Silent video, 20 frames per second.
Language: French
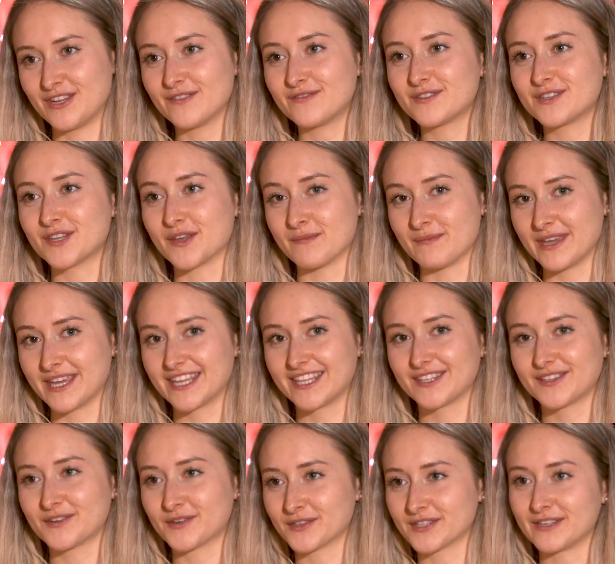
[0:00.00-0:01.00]
neuf
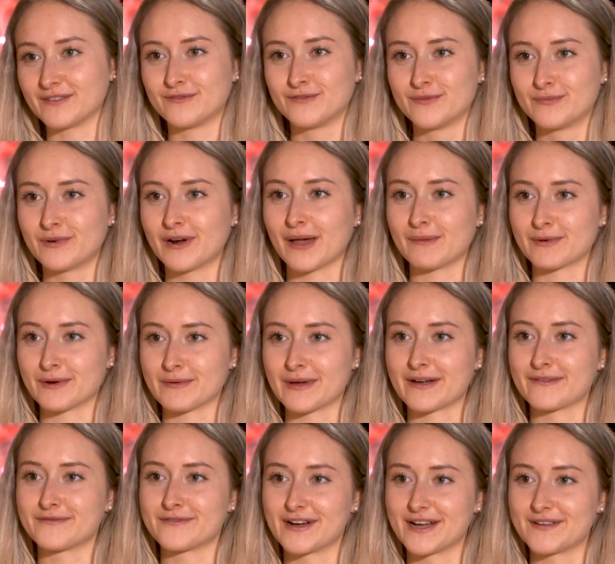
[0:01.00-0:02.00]
semaines qu'on s'est vu pour la
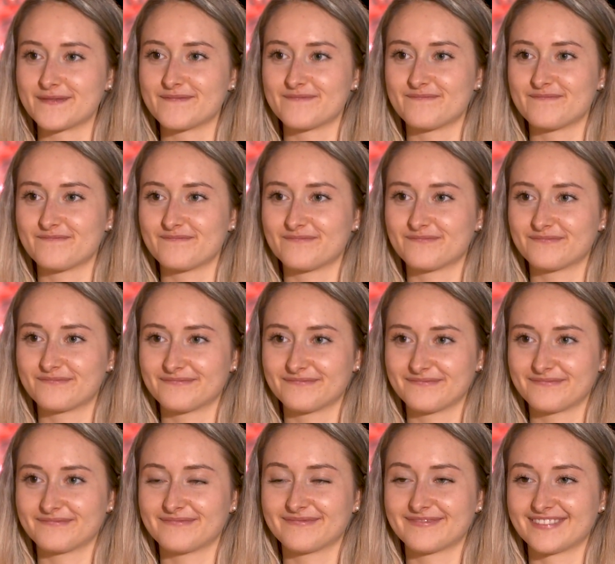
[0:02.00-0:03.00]
première fois. Ah,
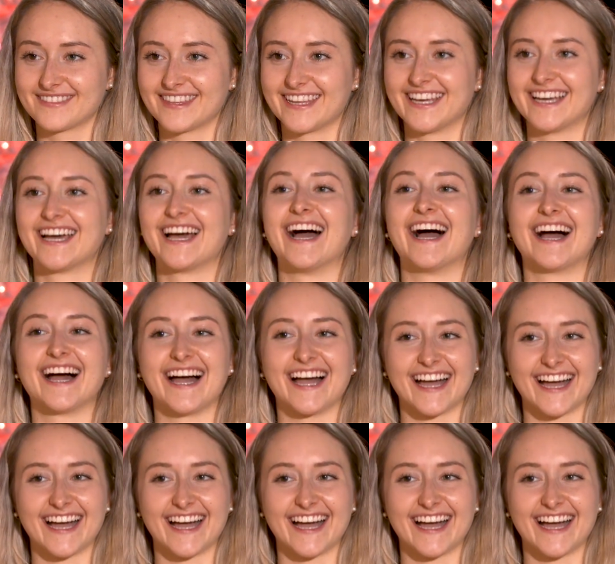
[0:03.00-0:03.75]
voilà. en